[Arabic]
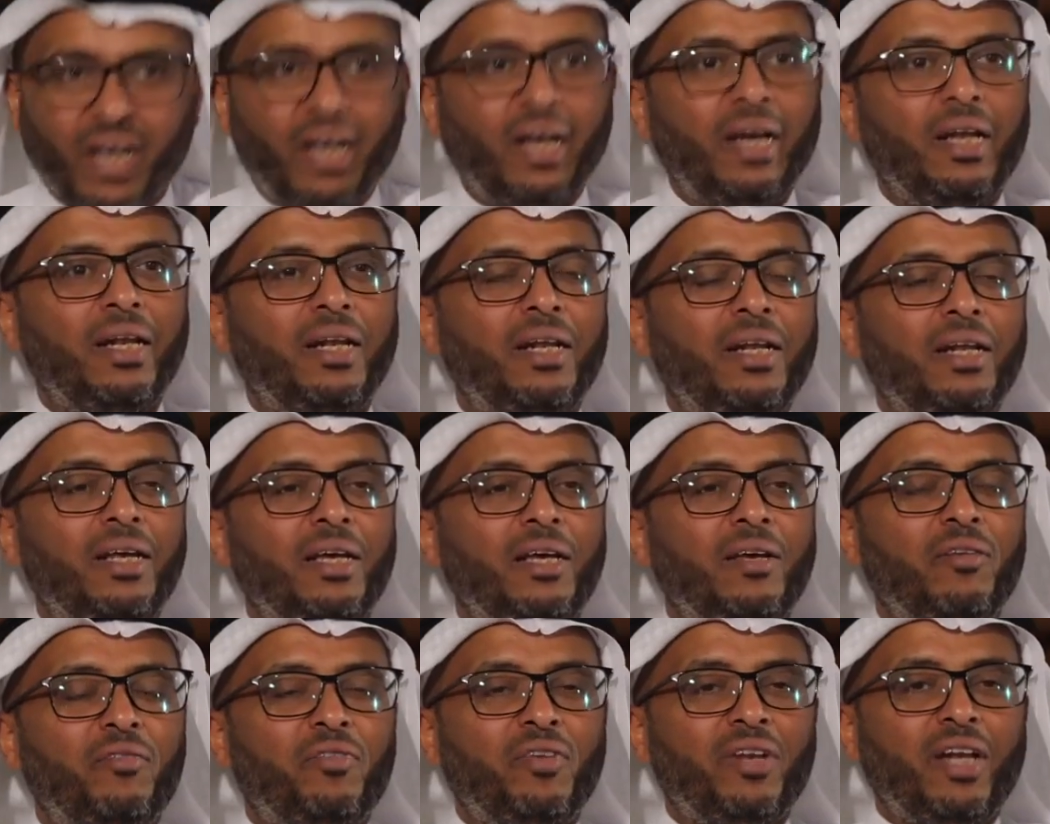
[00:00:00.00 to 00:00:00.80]

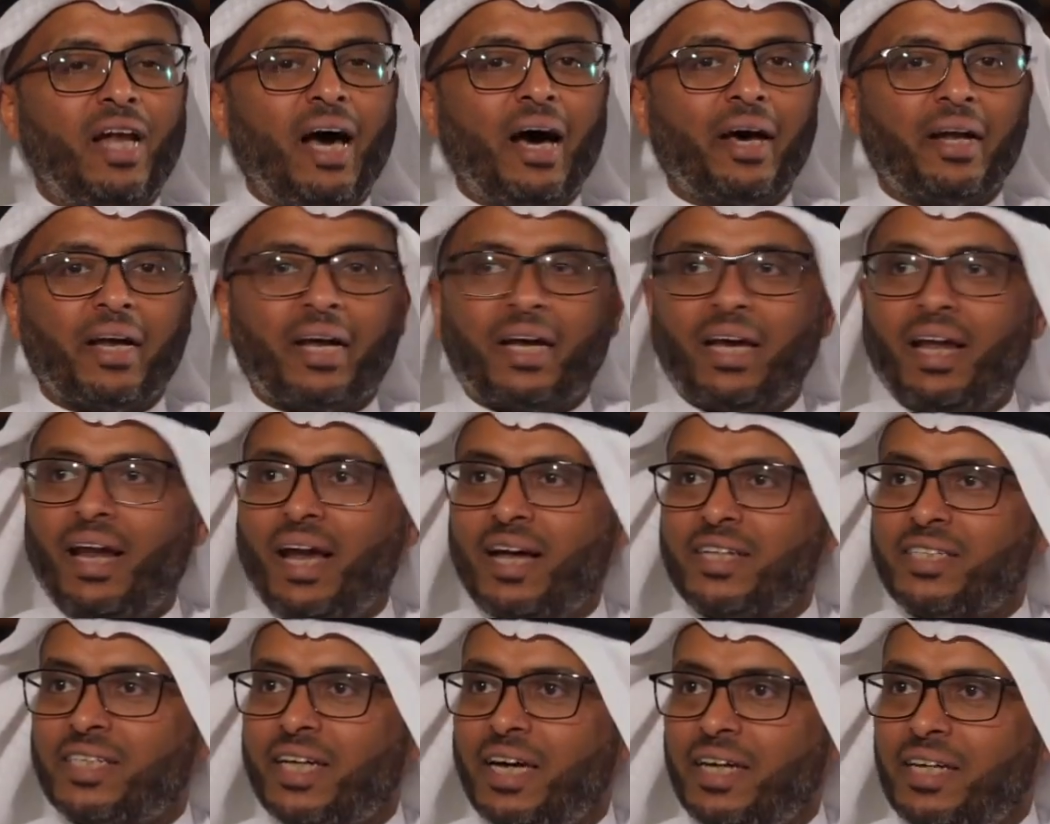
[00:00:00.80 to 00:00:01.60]
اللي في الحركه
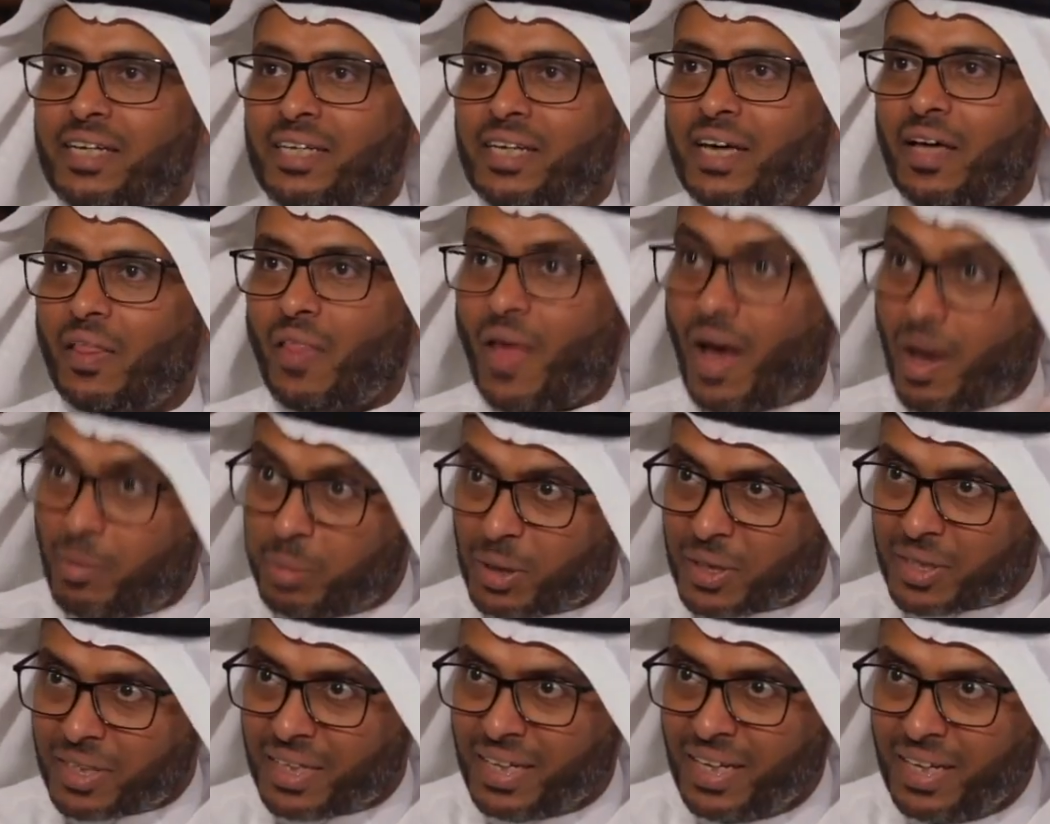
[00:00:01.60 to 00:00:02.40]
العسكريه
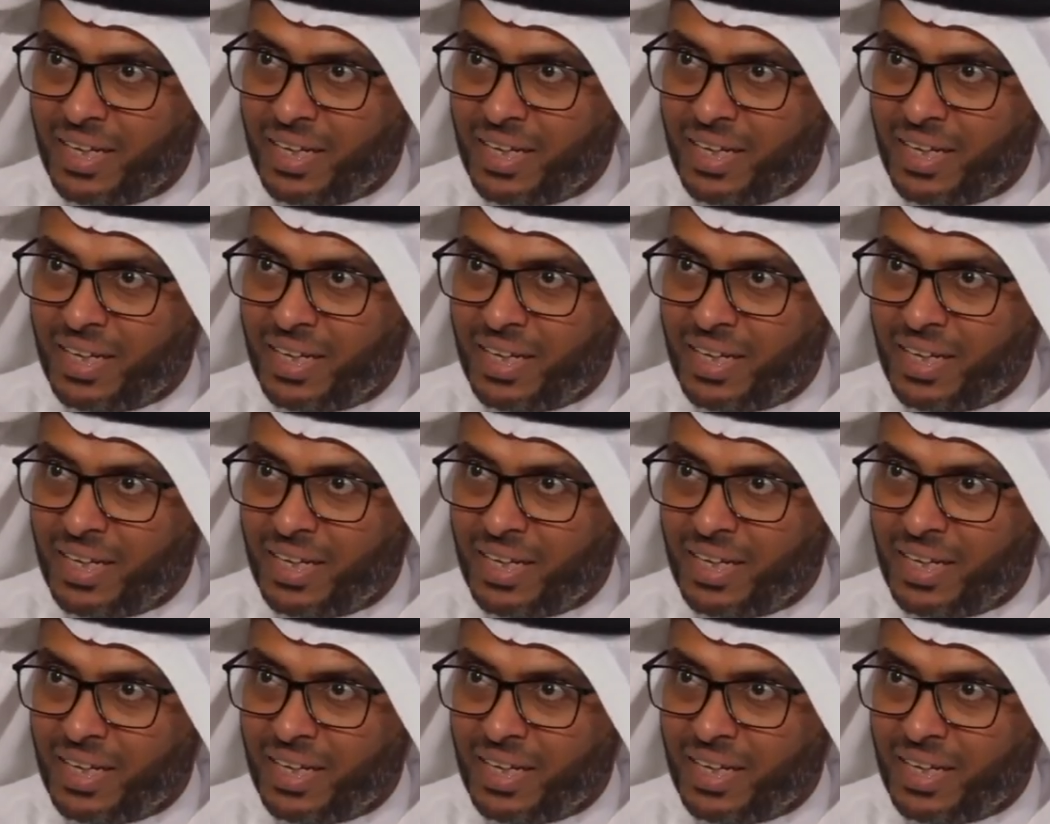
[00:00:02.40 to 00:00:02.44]
ضابط